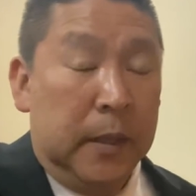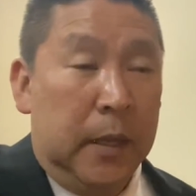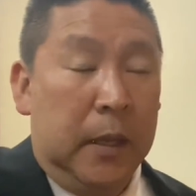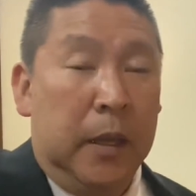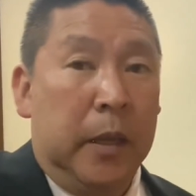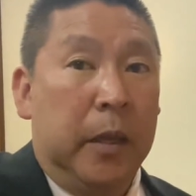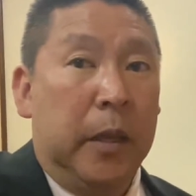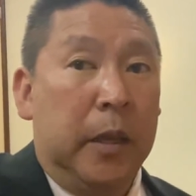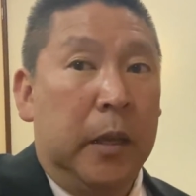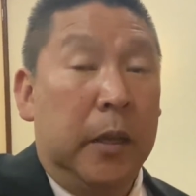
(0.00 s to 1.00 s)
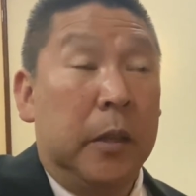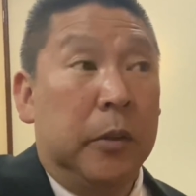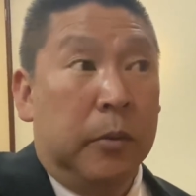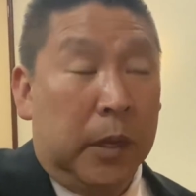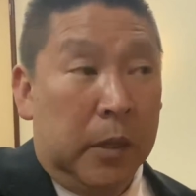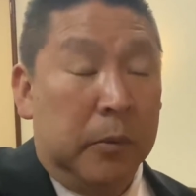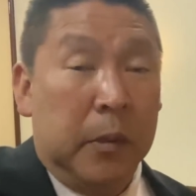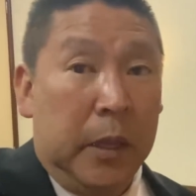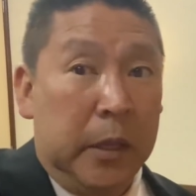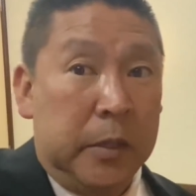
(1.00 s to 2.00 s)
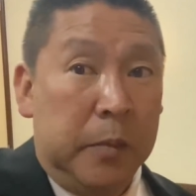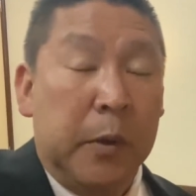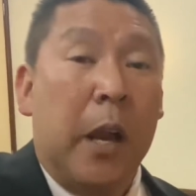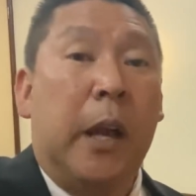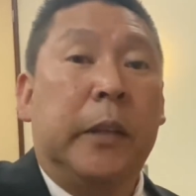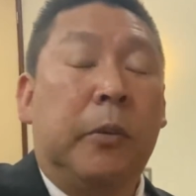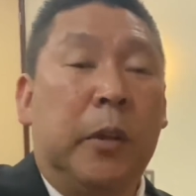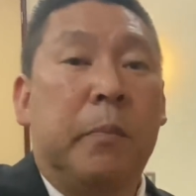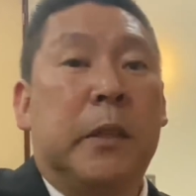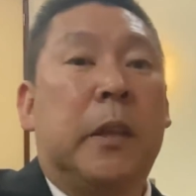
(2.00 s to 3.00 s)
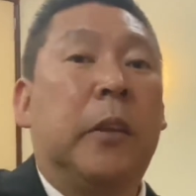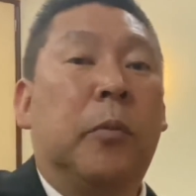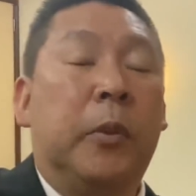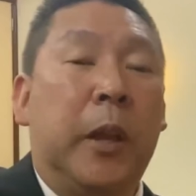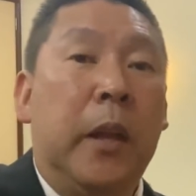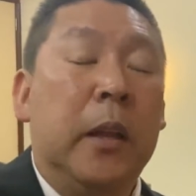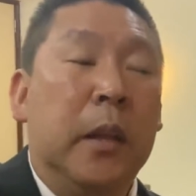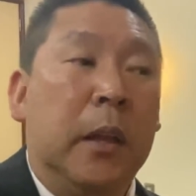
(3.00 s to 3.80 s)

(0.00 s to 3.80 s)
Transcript: えー、どっかの、えー、新聞が書いてくれてましたけどもね、